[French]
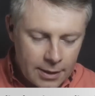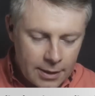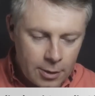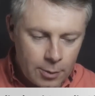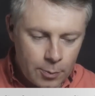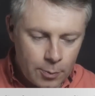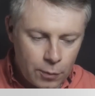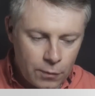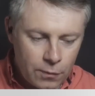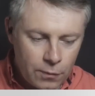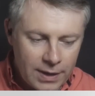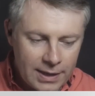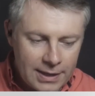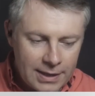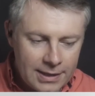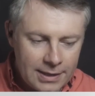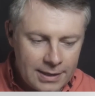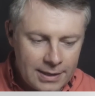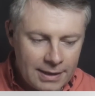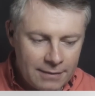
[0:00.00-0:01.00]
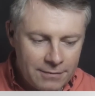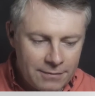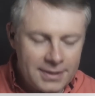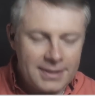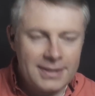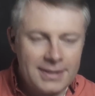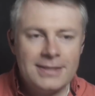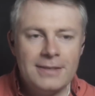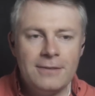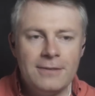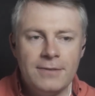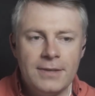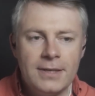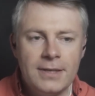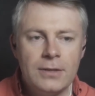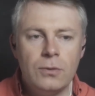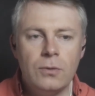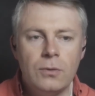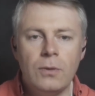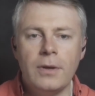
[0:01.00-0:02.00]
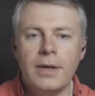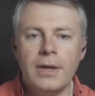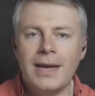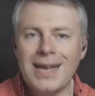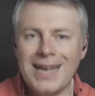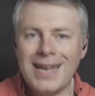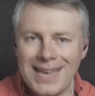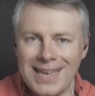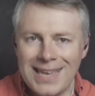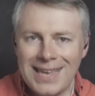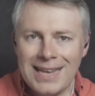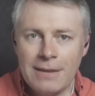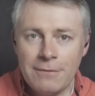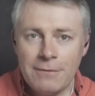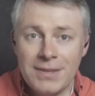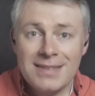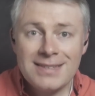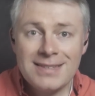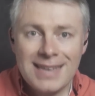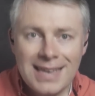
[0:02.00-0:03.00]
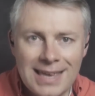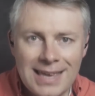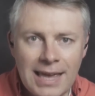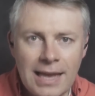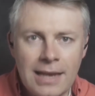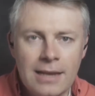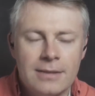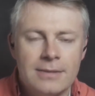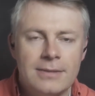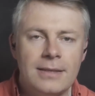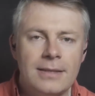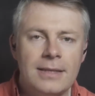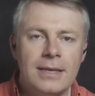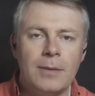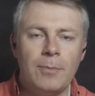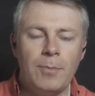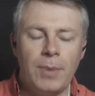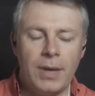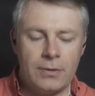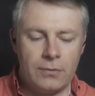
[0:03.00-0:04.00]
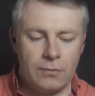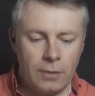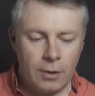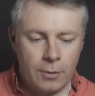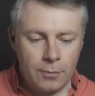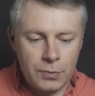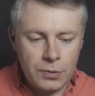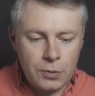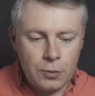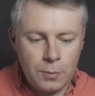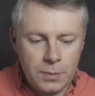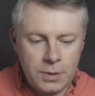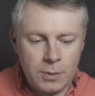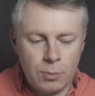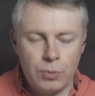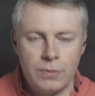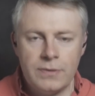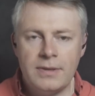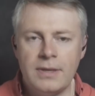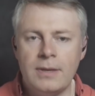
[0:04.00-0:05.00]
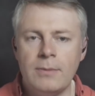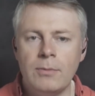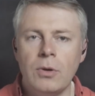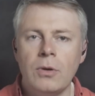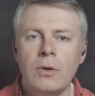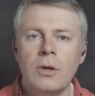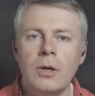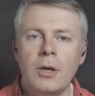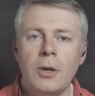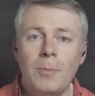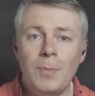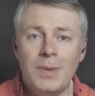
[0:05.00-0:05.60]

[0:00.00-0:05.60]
euh, pour voir la vitesse des véhicules réels, la vitesse réelle, c'est-à-dire pas sur un tout petit bout de segment,